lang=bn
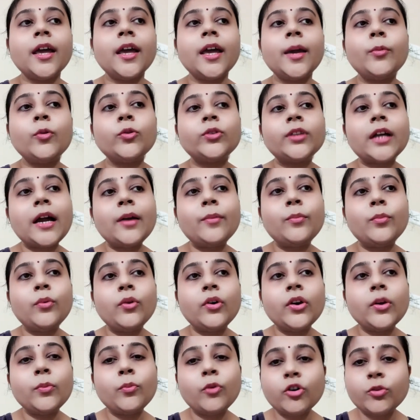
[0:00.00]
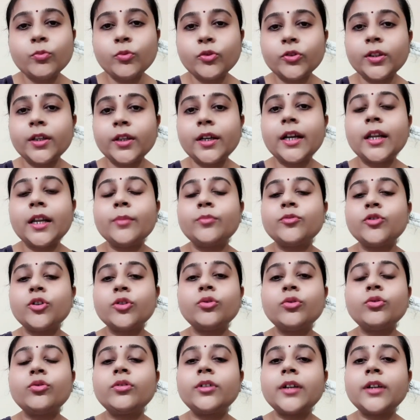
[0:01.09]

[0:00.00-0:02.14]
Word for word: এবং তারপরে পরবর্তীকালে যত